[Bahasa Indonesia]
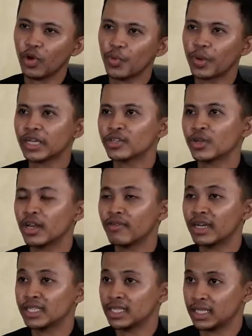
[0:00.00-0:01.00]
operasional
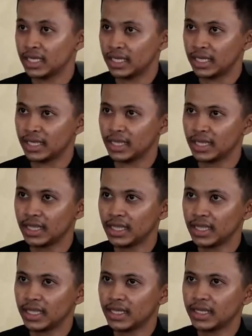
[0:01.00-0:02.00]
masjid
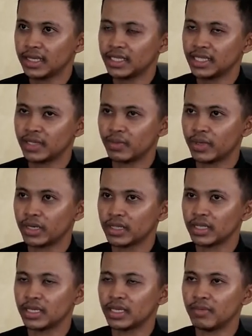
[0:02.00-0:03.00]

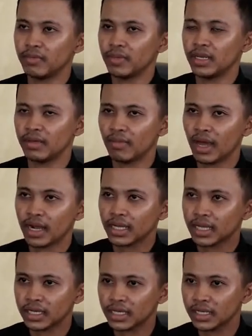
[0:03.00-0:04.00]
seperti
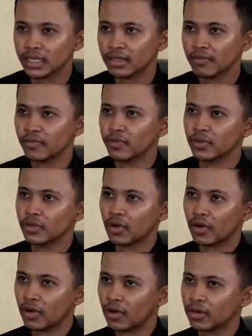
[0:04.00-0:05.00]
minimarket, food
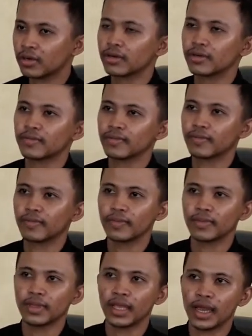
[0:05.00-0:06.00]
court,
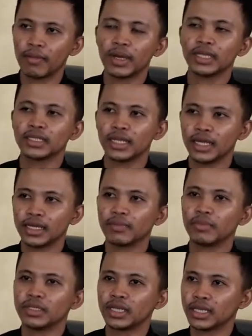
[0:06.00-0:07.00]
ya apa aja lah
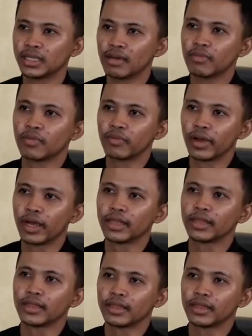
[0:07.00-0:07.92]
yang bisa kita buat.